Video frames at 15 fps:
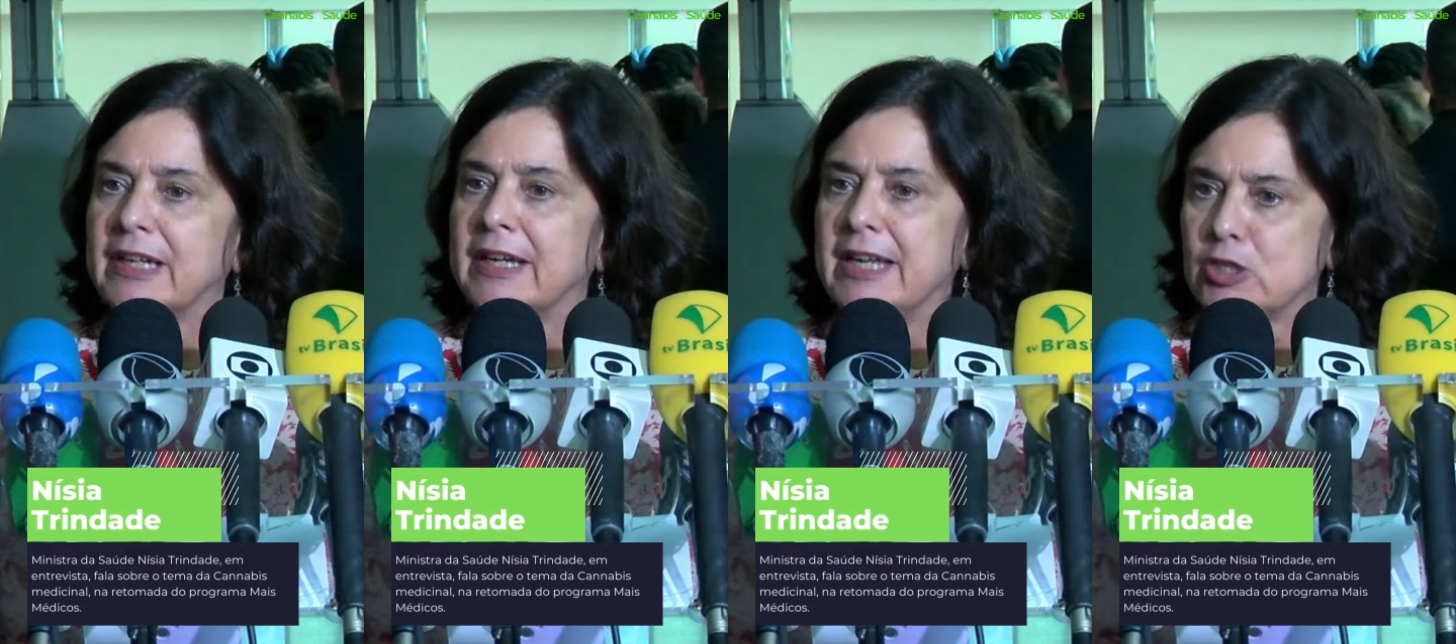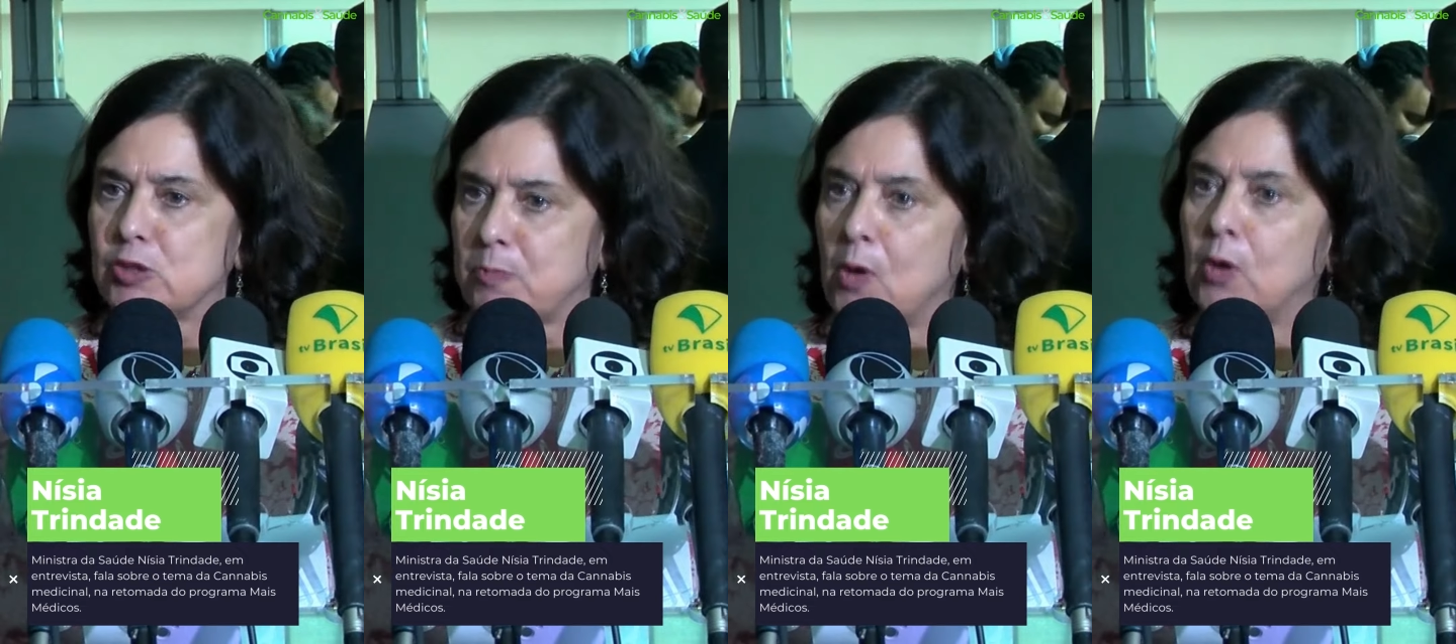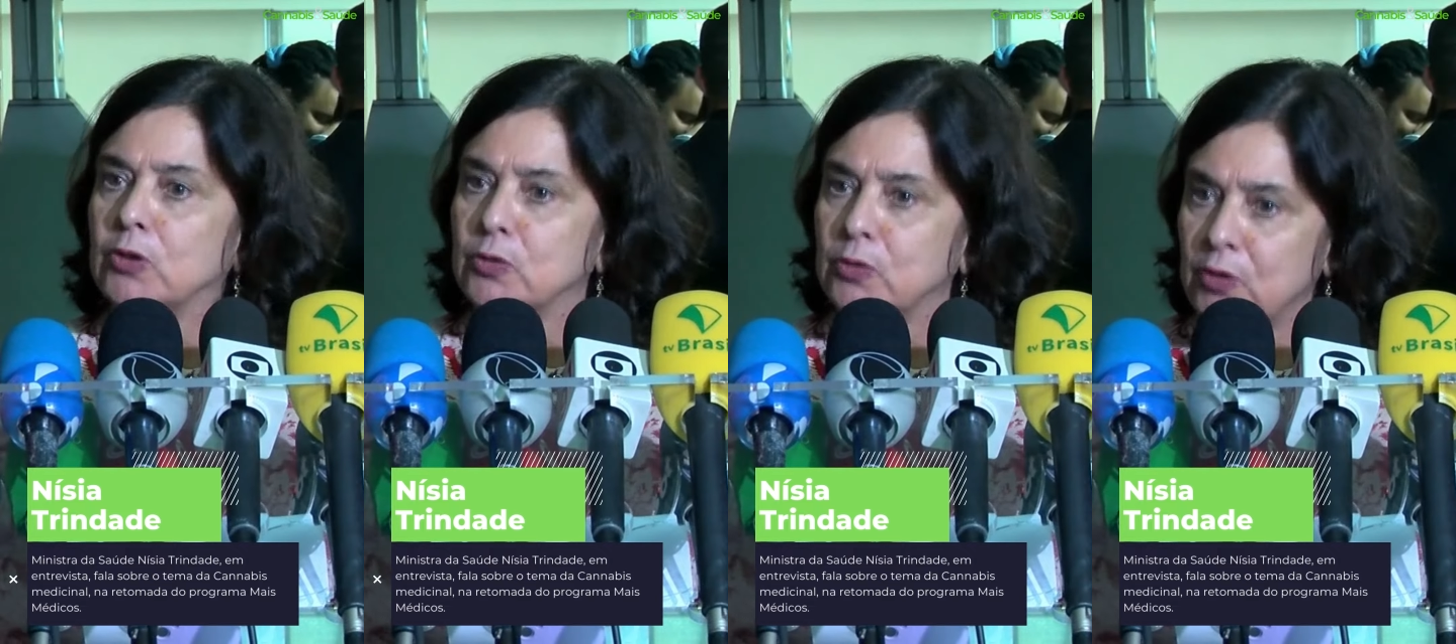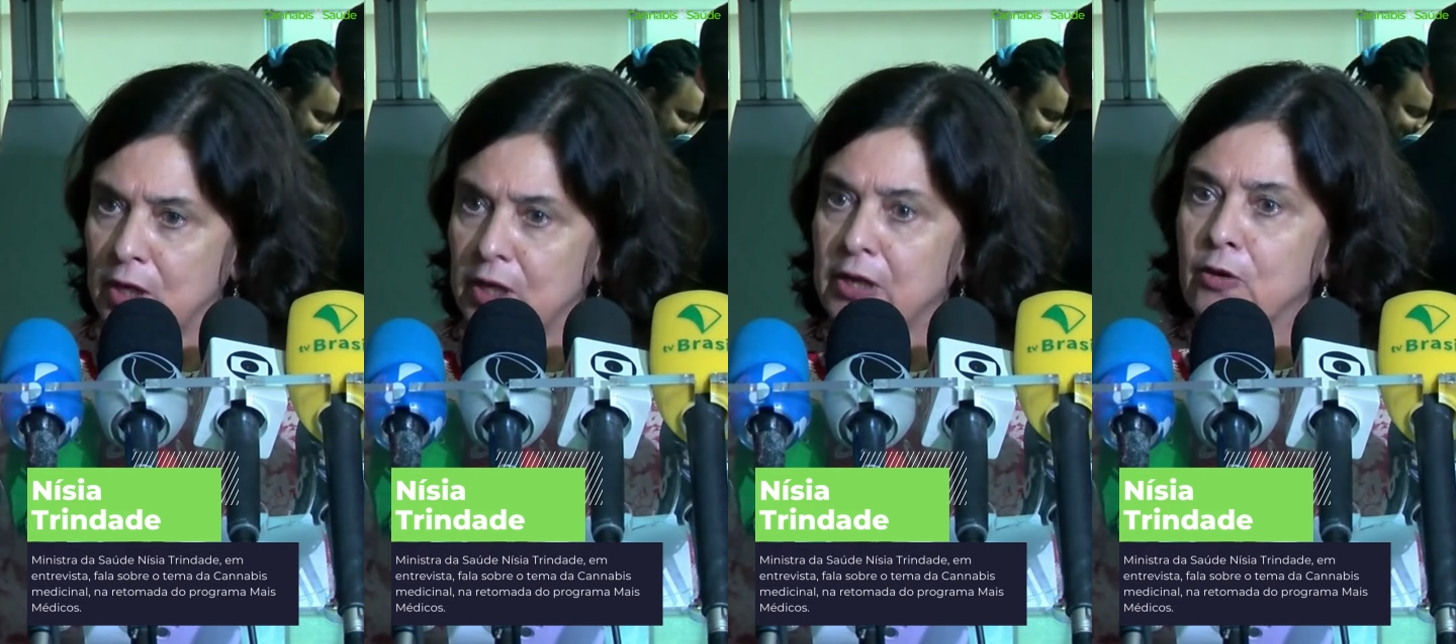respondo
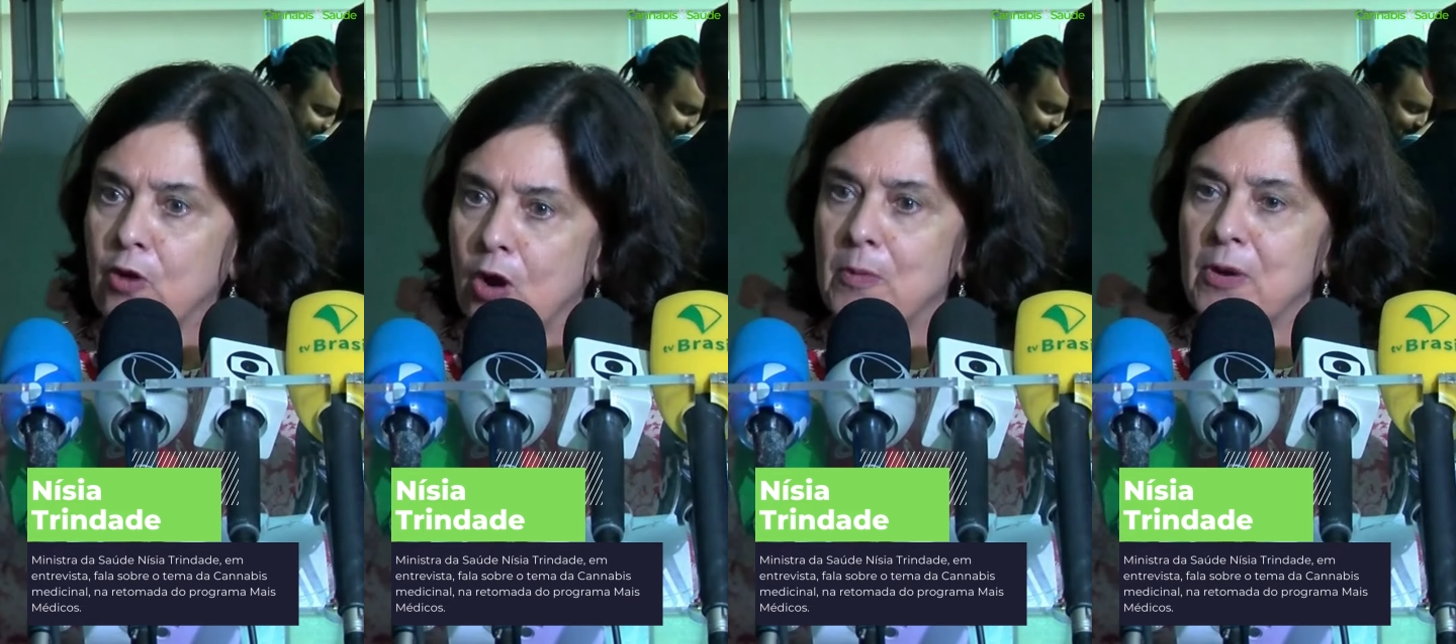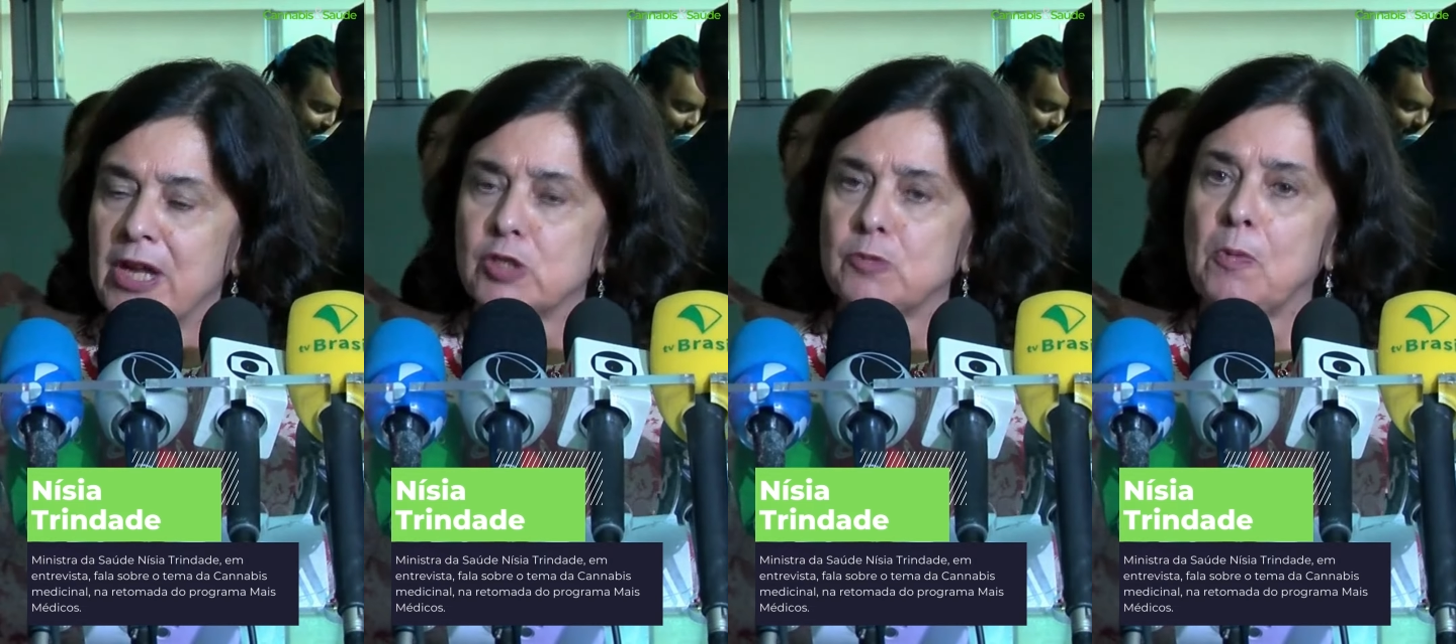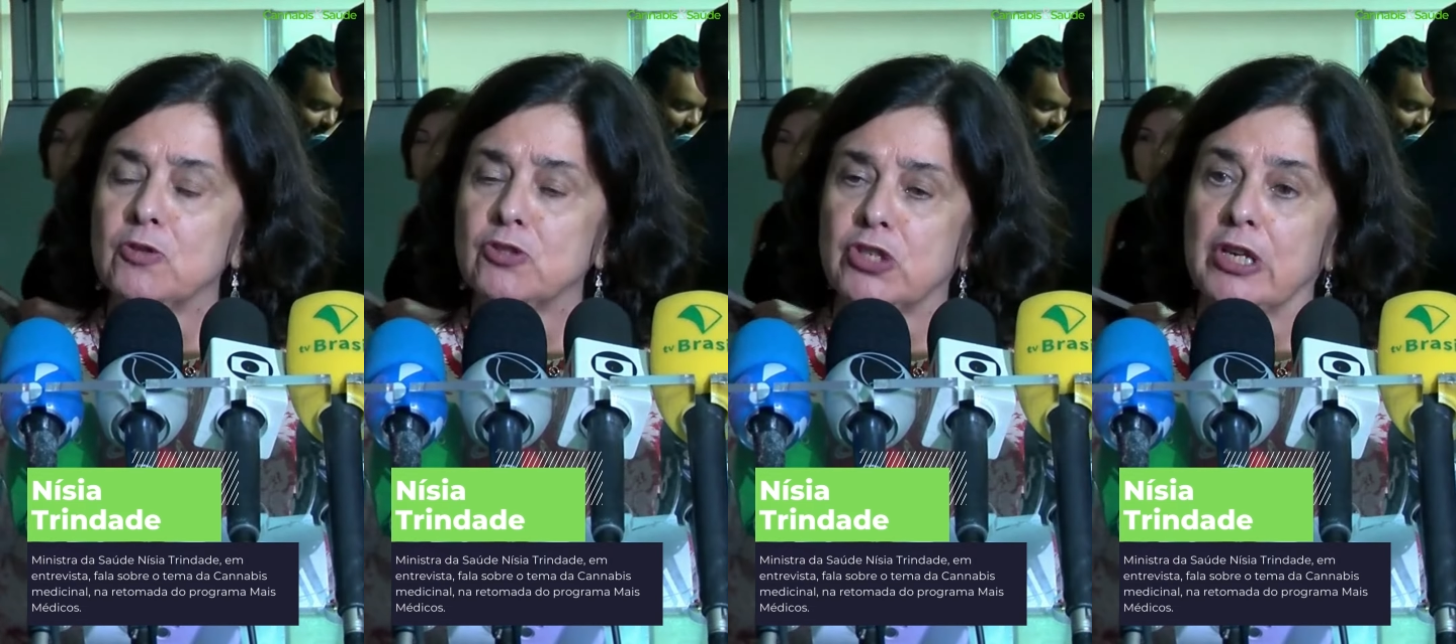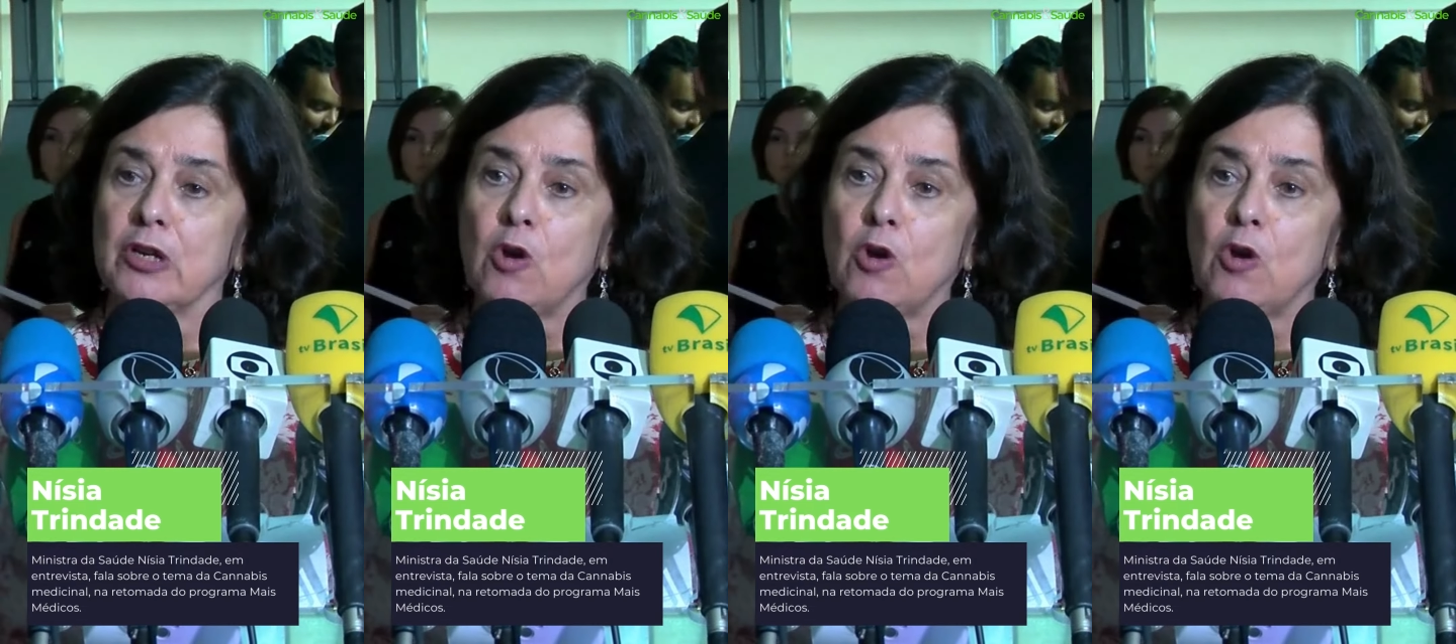como respondi.